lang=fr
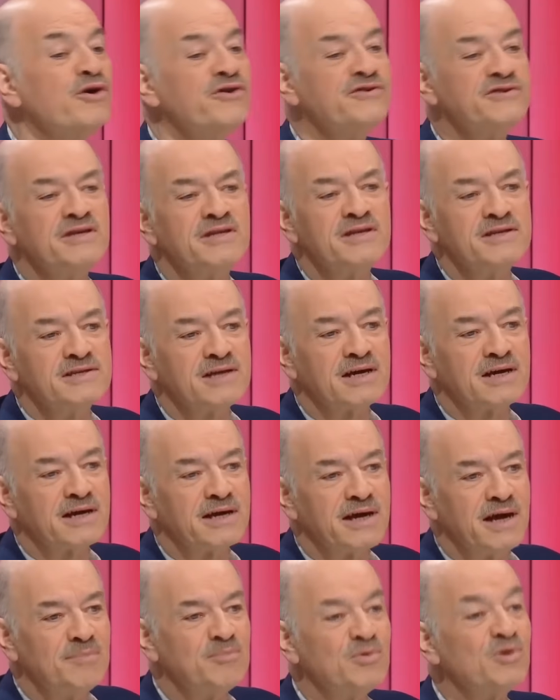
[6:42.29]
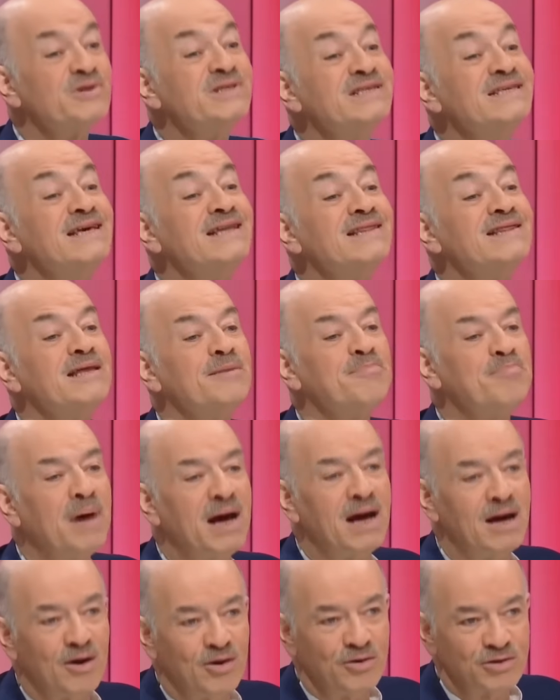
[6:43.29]
c'est désagréable, mais on n'y était
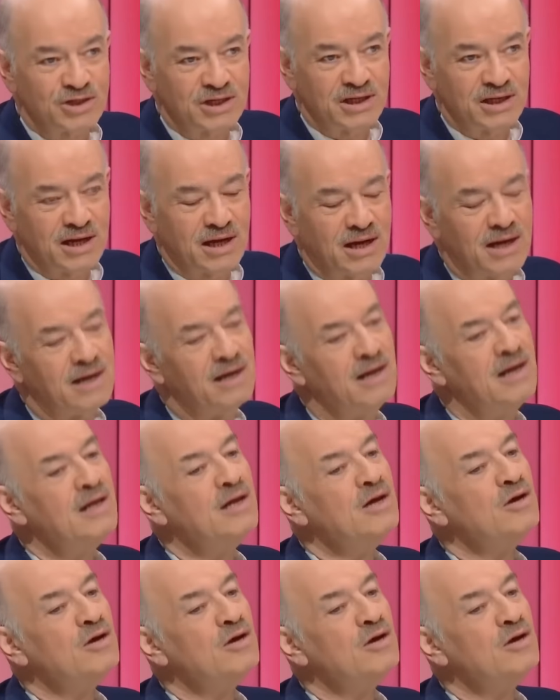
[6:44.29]
pas en général.